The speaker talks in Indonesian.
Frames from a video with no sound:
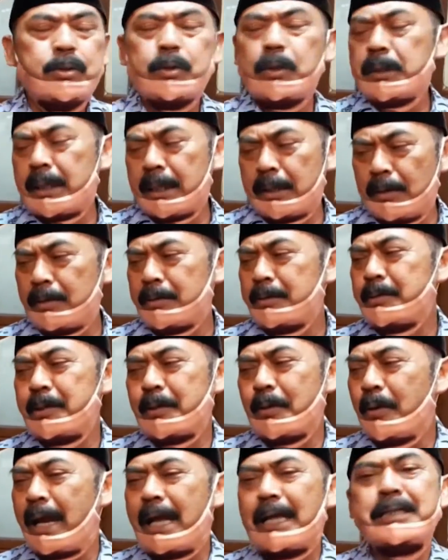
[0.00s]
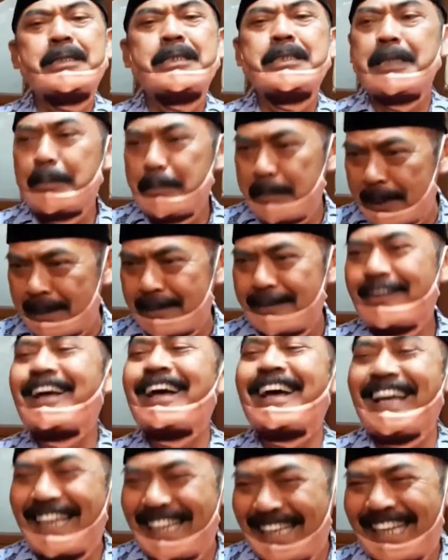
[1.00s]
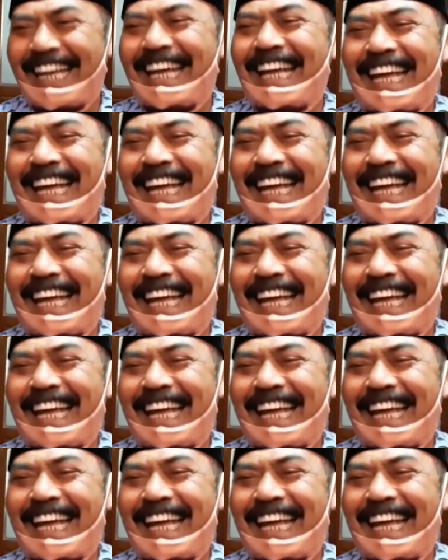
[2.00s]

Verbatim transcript: ojo sekolah Desember. Desember.